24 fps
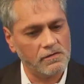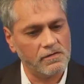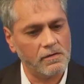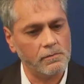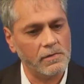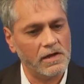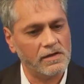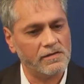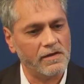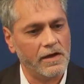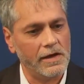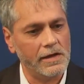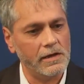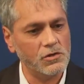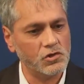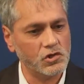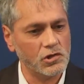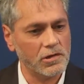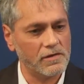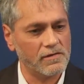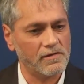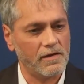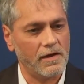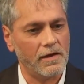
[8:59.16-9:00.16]
aus dem
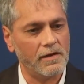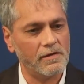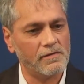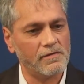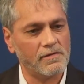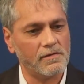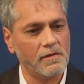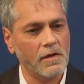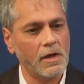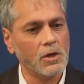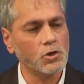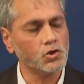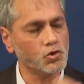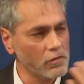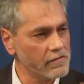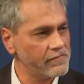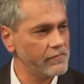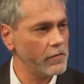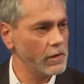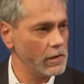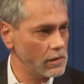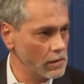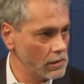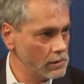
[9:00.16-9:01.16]
Lateinischen, das heißt
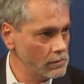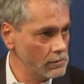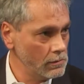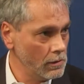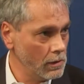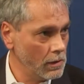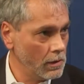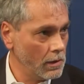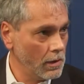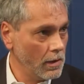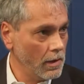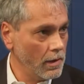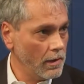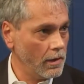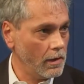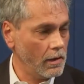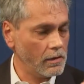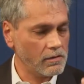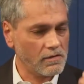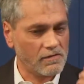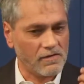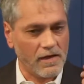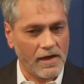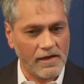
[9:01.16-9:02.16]
Schlussfolgern. Ja.
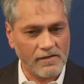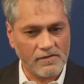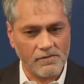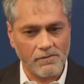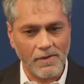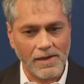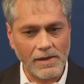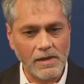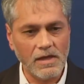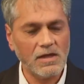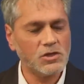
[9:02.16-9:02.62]
Äh, das heißt, wenn